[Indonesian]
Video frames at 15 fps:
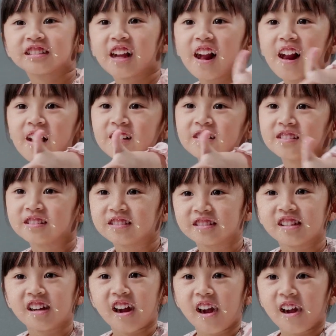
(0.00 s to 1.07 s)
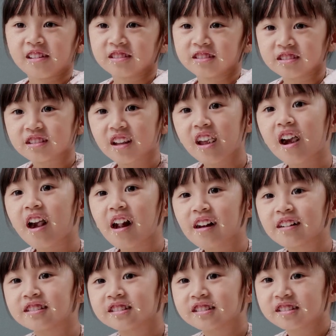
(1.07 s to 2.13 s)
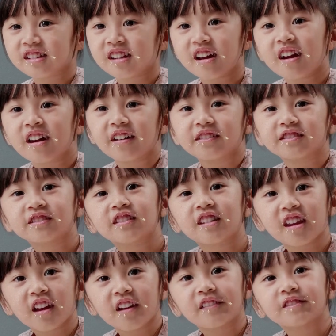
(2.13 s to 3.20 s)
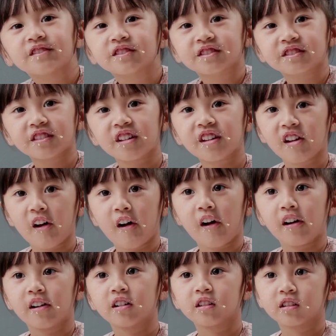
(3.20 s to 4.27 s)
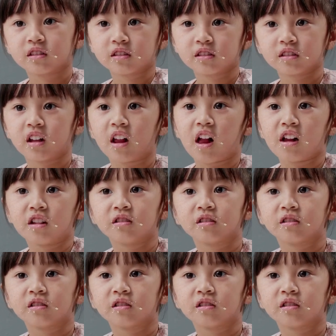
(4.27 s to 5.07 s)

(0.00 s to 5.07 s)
Kondisi ini dapat menyebabkan kerusakan pembuluh darah termasuk pembuluh darah yang ada di ginjal.